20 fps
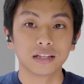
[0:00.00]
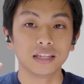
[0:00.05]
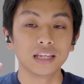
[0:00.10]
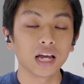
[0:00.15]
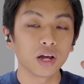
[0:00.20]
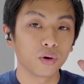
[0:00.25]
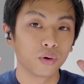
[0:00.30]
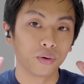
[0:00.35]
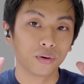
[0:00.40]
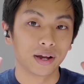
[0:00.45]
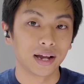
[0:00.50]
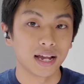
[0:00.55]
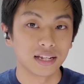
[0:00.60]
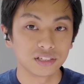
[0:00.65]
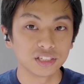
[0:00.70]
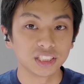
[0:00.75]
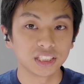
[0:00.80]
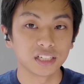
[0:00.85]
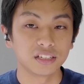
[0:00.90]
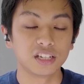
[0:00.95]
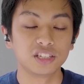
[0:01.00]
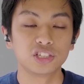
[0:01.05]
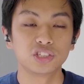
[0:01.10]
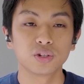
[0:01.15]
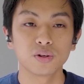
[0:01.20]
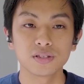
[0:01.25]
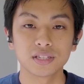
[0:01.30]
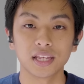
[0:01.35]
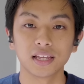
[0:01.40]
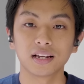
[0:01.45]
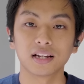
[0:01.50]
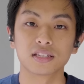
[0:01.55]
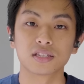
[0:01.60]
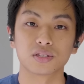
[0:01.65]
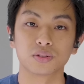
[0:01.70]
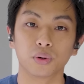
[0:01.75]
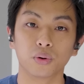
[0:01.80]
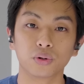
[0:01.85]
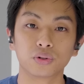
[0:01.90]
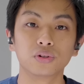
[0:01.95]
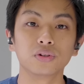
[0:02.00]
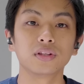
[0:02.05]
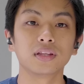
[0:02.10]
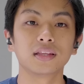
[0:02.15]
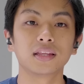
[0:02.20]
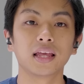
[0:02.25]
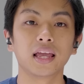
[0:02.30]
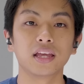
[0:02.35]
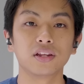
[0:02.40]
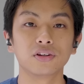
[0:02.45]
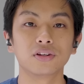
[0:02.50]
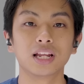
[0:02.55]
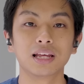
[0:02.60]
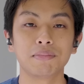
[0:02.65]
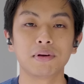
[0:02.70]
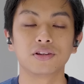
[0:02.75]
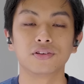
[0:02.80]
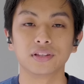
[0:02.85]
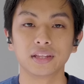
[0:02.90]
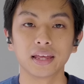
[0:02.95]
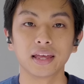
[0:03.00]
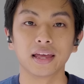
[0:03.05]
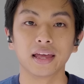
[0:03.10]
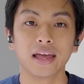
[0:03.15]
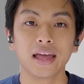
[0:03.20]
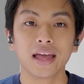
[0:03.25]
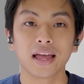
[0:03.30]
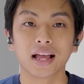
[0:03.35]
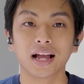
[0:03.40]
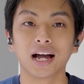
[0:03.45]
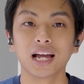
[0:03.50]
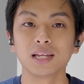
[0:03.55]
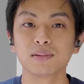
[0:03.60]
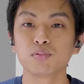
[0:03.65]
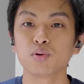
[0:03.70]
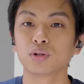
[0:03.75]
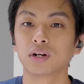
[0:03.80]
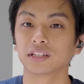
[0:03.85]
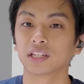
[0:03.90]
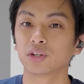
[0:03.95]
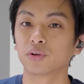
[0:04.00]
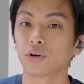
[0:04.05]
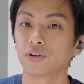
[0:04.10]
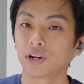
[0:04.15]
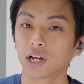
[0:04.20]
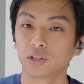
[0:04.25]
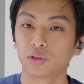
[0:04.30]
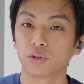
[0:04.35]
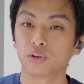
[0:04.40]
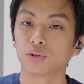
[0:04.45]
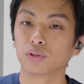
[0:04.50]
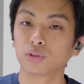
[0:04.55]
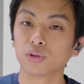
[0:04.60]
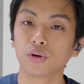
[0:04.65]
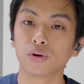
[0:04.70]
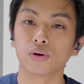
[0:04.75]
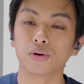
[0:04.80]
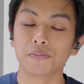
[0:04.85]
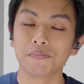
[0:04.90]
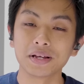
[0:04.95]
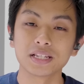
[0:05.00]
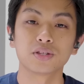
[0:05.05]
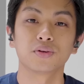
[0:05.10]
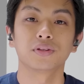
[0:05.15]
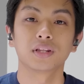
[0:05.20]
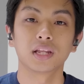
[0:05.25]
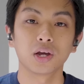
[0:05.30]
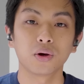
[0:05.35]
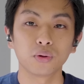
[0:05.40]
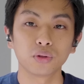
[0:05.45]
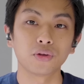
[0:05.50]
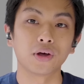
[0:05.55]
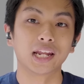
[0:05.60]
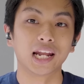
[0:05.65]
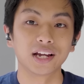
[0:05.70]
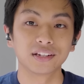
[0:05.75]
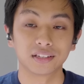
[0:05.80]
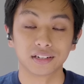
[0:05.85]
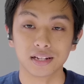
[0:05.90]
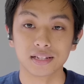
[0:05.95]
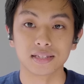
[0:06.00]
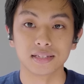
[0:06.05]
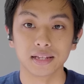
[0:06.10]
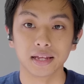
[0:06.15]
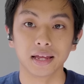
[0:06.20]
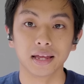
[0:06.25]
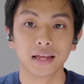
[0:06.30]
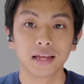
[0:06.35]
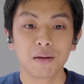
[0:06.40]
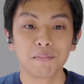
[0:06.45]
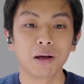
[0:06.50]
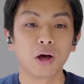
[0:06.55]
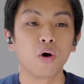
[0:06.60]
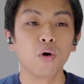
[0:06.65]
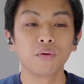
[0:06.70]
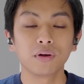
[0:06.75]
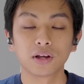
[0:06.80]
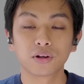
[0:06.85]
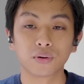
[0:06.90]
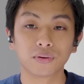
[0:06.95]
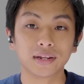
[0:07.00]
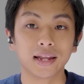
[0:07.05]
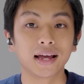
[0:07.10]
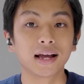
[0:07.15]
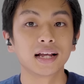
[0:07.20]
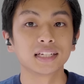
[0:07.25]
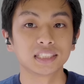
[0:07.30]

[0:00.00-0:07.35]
イヤホンを外して日常生活を送っているレベルで外部音が聞こえるかというとまあそんなことはなくてですねまあ音楽を流